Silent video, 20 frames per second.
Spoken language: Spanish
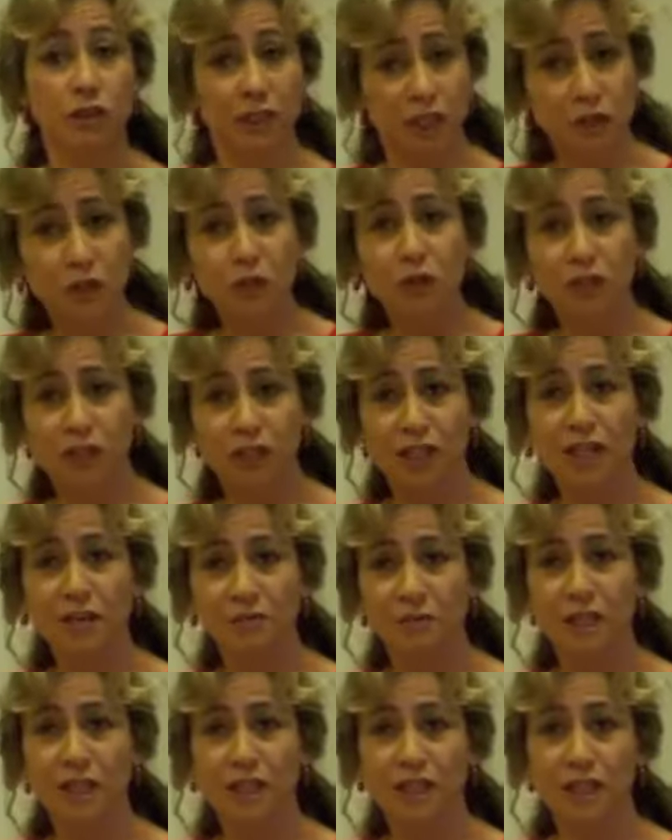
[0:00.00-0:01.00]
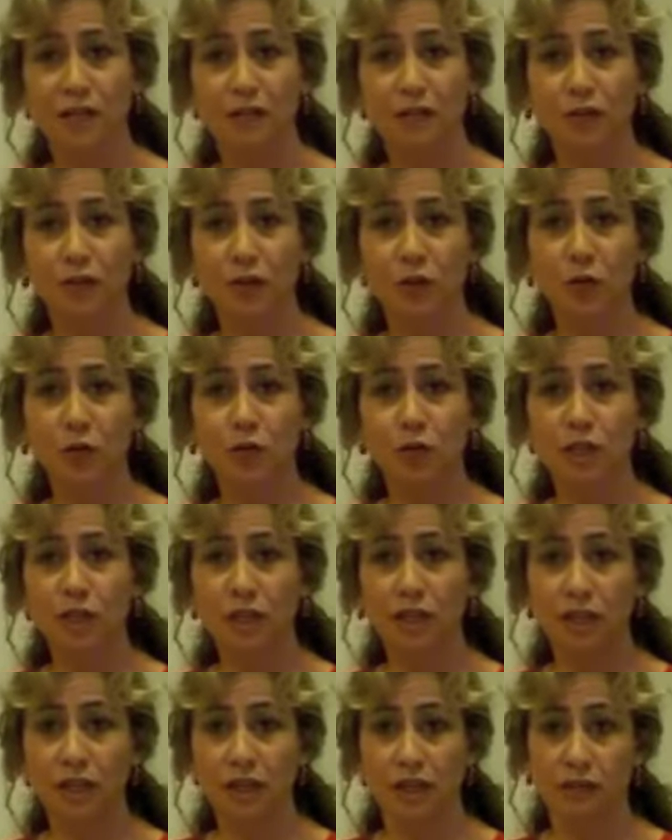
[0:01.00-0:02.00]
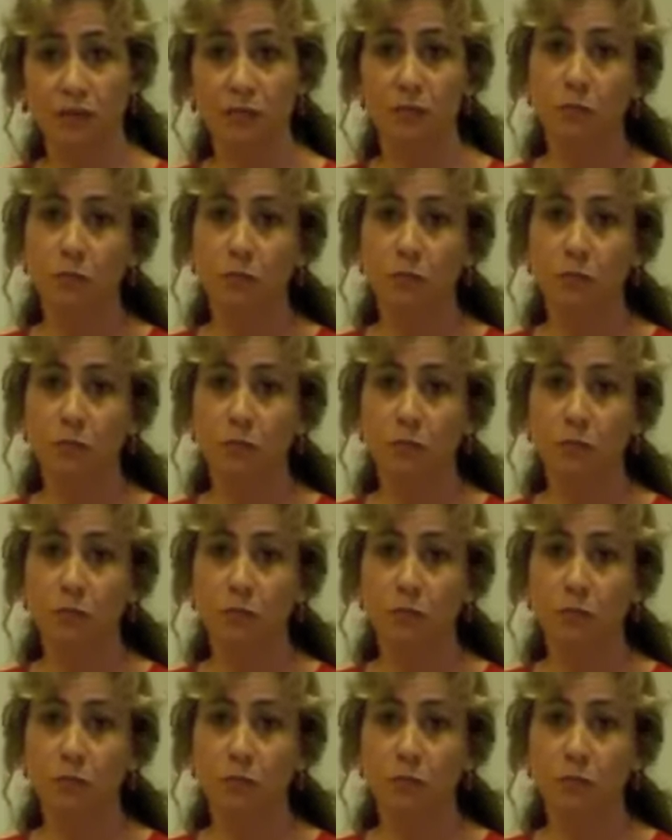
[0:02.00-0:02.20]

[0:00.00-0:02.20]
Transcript: tanto desde la Administración de Justicia